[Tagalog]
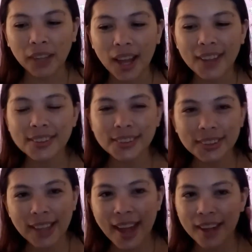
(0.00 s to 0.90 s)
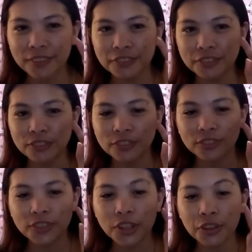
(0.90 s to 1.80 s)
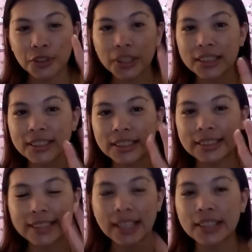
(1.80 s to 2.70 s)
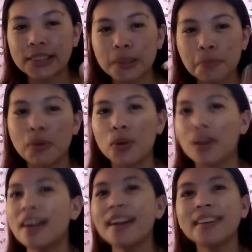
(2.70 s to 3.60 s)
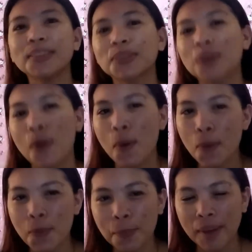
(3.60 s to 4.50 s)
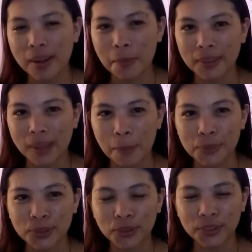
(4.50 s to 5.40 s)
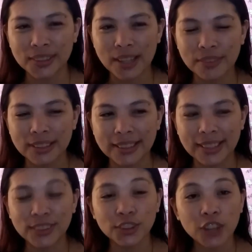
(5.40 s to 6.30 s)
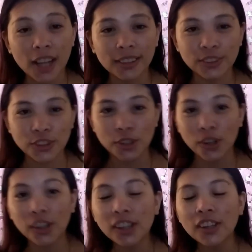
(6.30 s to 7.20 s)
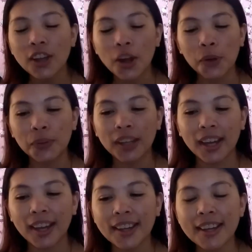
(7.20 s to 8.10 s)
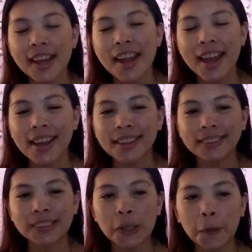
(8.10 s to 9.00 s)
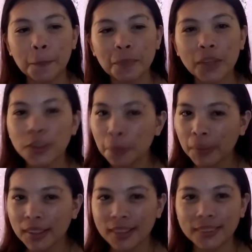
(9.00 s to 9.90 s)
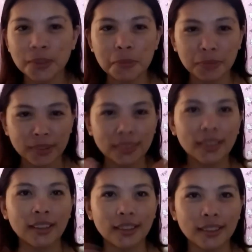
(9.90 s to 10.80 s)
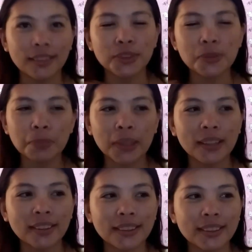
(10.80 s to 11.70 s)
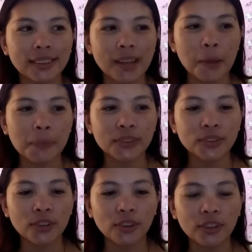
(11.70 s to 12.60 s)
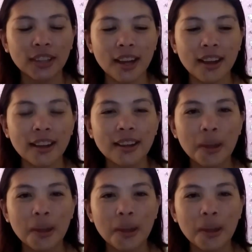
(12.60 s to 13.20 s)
I still have 3 days more to go para matapos ko yung 7 days challenge ko. Okay? And, um, ito pa rin, uh, yun pa rin ginagamit ko na